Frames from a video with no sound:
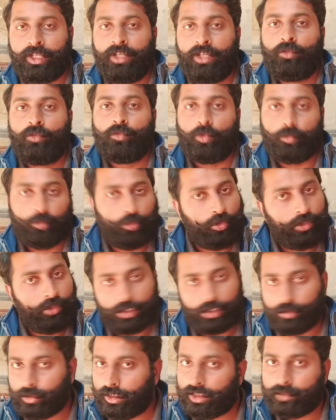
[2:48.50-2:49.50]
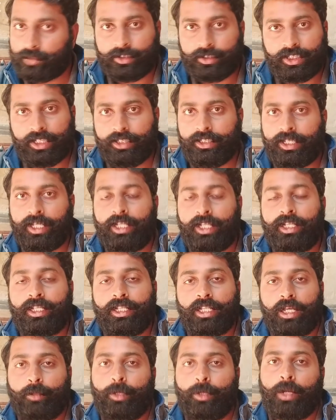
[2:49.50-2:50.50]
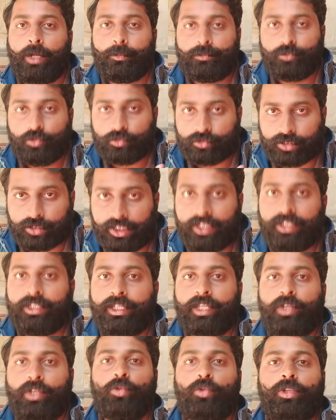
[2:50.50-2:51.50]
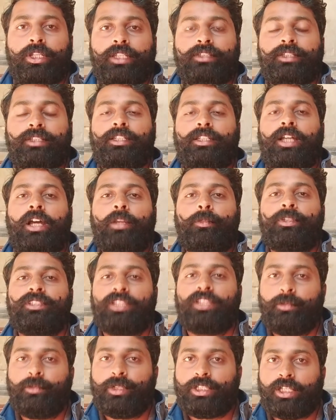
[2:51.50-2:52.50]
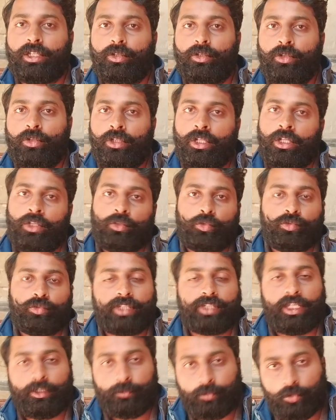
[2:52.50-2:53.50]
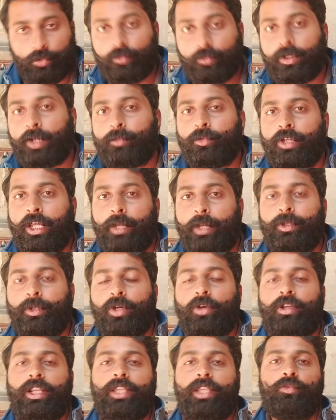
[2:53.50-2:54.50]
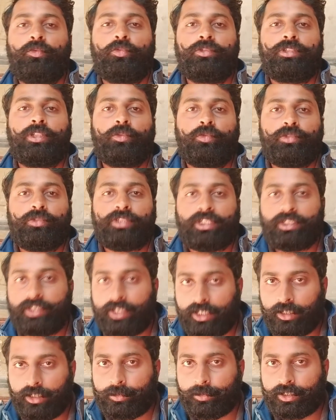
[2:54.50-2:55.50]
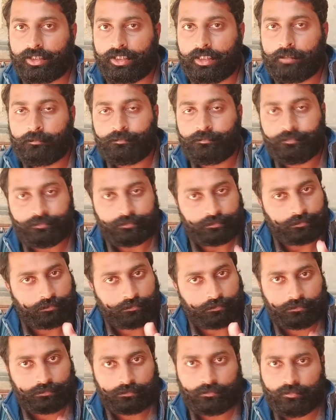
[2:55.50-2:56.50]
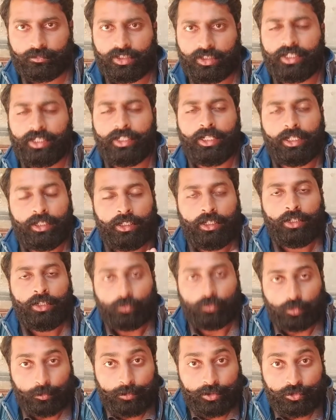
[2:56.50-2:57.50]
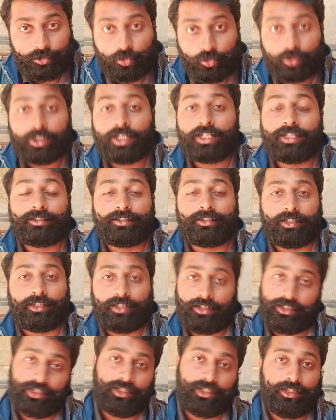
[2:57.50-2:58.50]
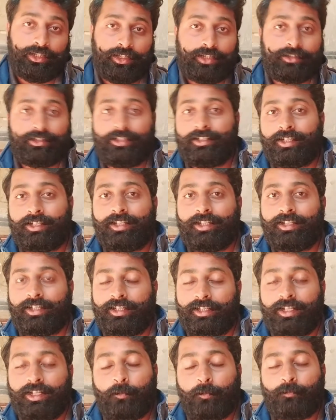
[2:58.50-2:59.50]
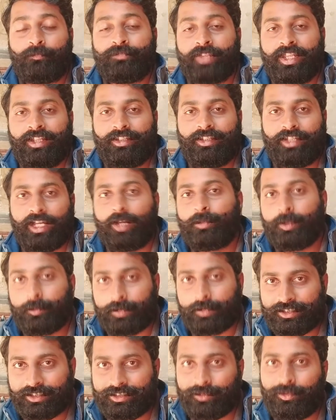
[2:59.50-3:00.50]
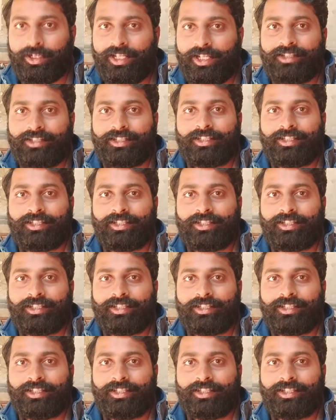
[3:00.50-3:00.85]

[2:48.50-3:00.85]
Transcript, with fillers: वो बोर्ड ने तो गलत बता दिया है लेकिन अब आप जो सही कह रहे हो किस आधार पर सही बता रहे हो तो उसका एक प्रूफ आपको यहाँ पे ऑनलाइन कुछ ना कुछ एक देना पड़ता है ठीक है ना वो भी शुल्क के साथ देखिए ये चीज़ अलग है ना यहाँ पे पैसे भी लिए जाते